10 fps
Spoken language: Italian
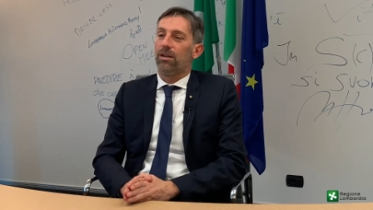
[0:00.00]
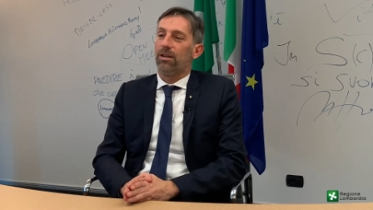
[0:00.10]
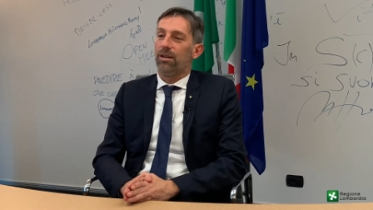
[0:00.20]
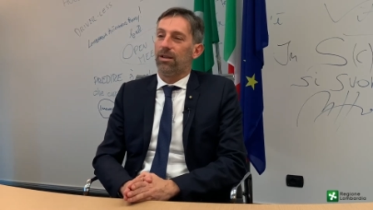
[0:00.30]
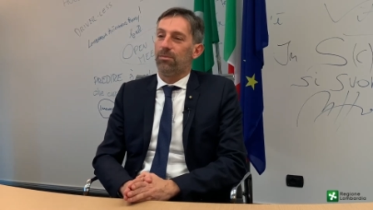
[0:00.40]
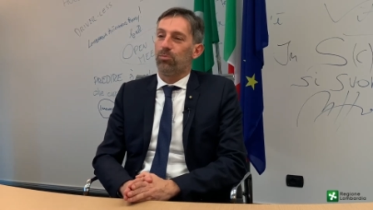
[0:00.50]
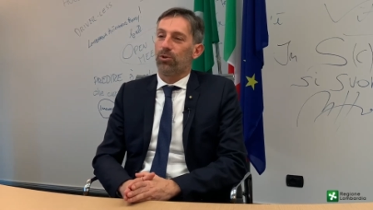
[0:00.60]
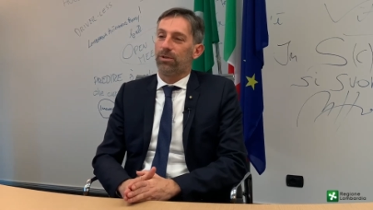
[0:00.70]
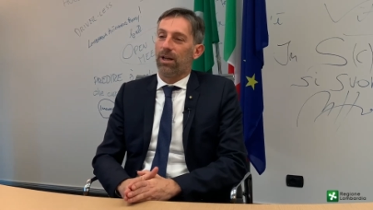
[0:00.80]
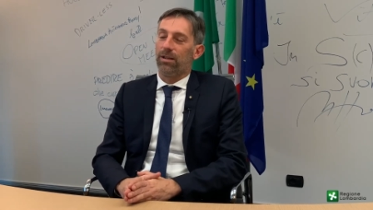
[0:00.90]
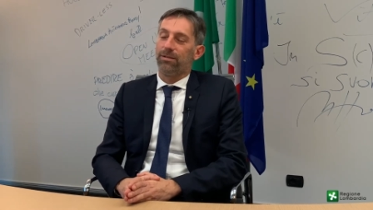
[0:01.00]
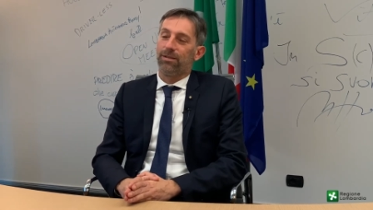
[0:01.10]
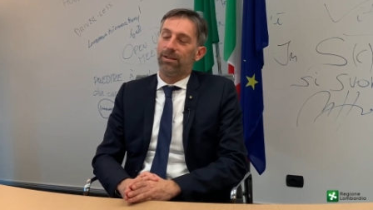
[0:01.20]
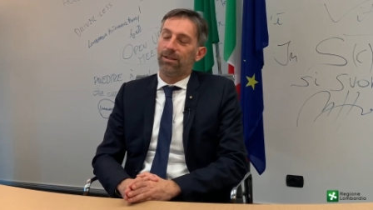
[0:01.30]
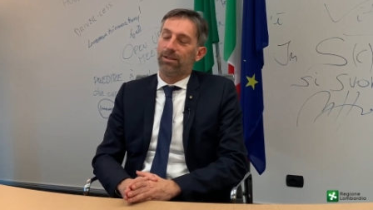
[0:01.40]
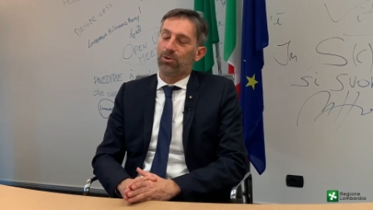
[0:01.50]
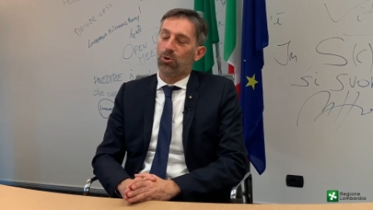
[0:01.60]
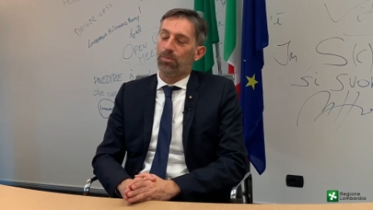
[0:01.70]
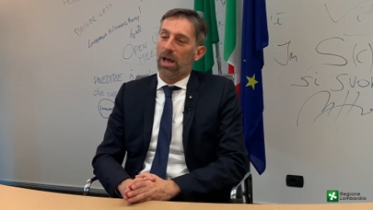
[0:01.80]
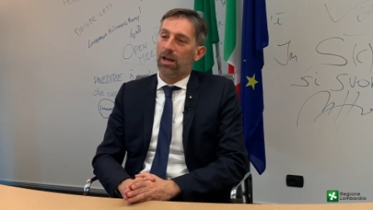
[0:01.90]
eh, importante
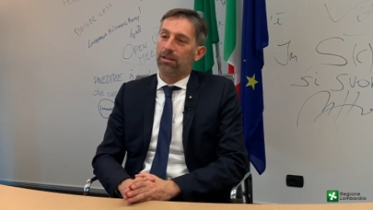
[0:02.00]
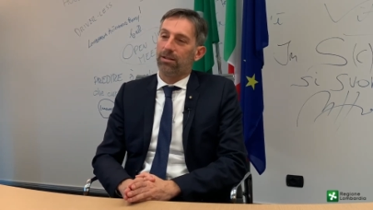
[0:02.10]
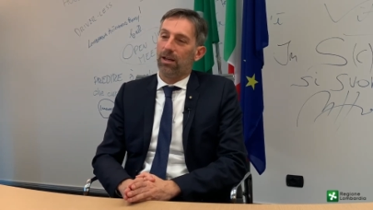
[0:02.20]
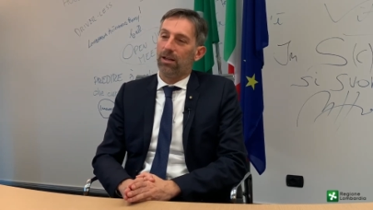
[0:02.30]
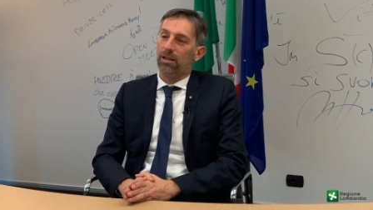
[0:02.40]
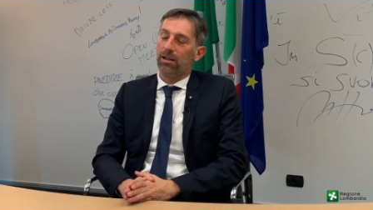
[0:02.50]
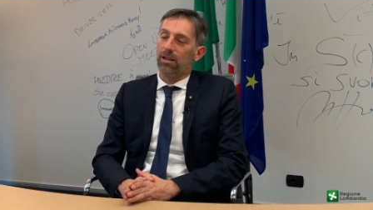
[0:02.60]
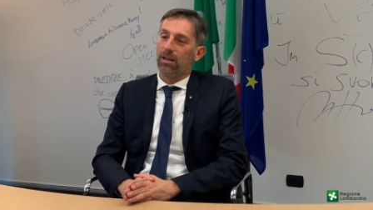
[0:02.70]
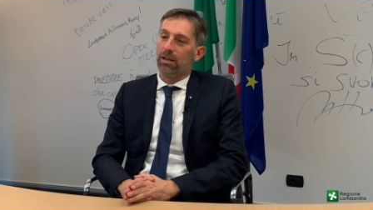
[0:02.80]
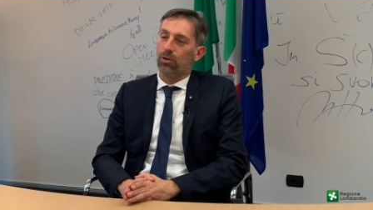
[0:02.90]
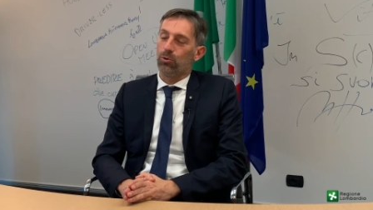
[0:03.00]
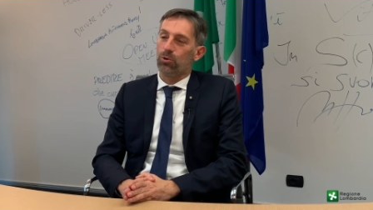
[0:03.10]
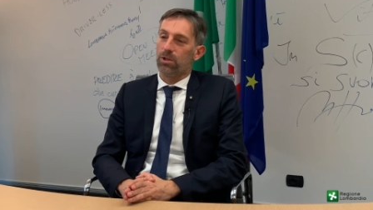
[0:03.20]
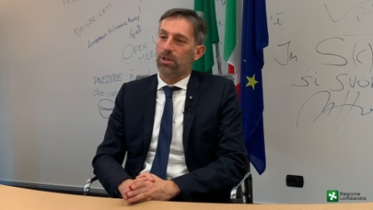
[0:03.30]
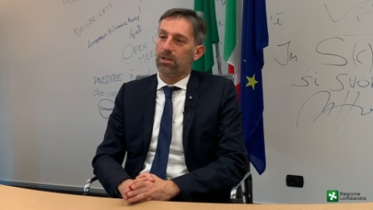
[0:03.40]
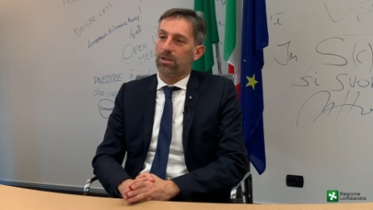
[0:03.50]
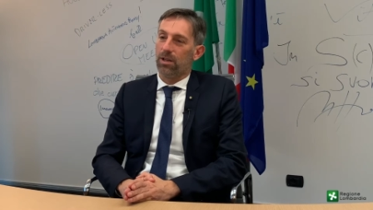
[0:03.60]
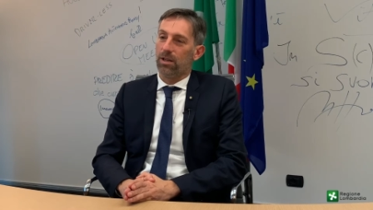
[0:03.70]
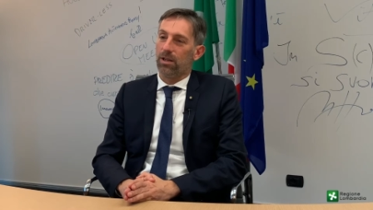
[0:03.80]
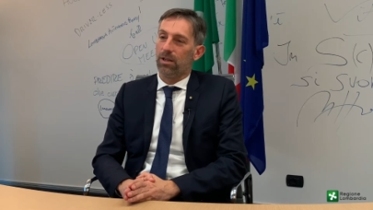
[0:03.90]
scoperta che
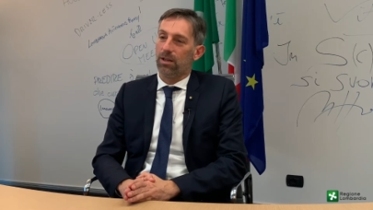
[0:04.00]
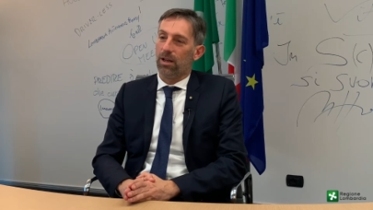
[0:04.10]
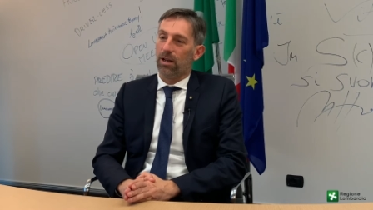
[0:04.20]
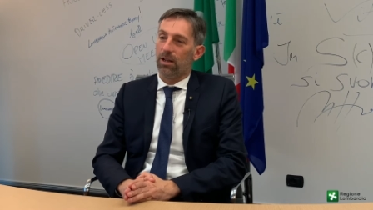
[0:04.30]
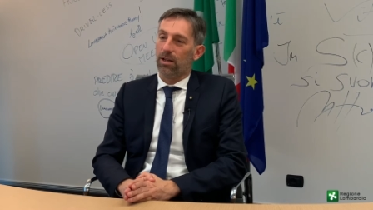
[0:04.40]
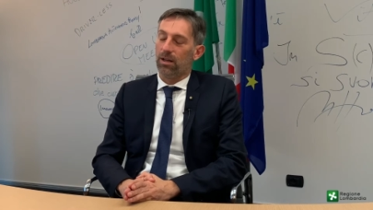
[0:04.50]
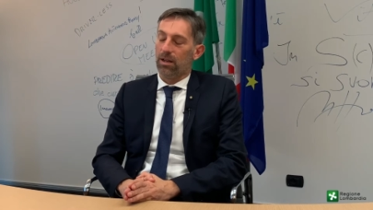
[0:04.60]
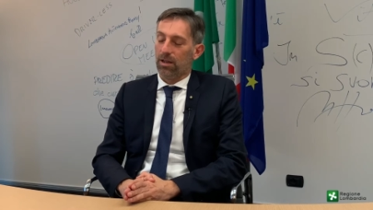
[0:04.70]
consiste nella,